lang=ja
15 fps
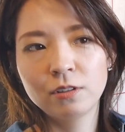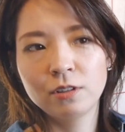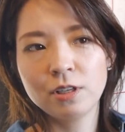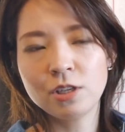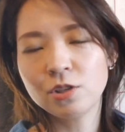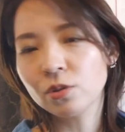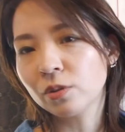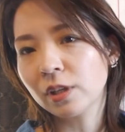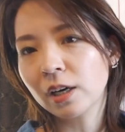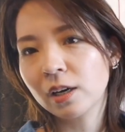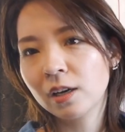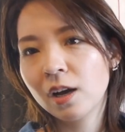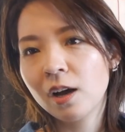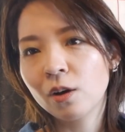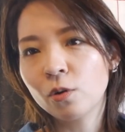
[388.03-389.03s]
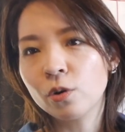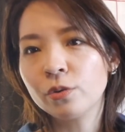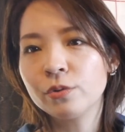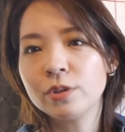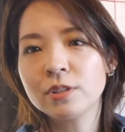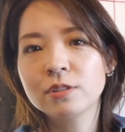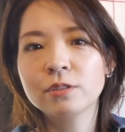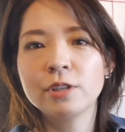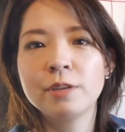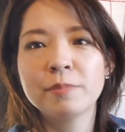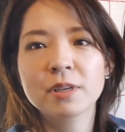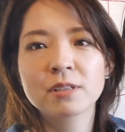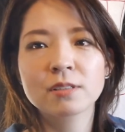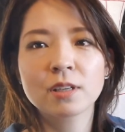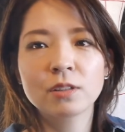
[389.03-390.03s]
衣装だからこういう風に作り
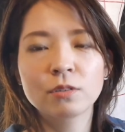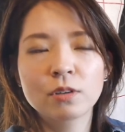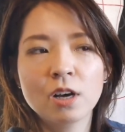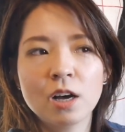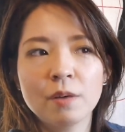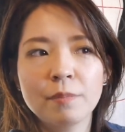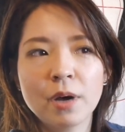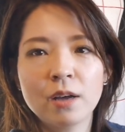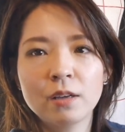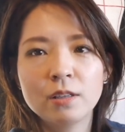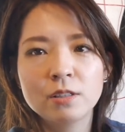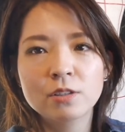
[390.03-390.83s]
ましたとか、まあ、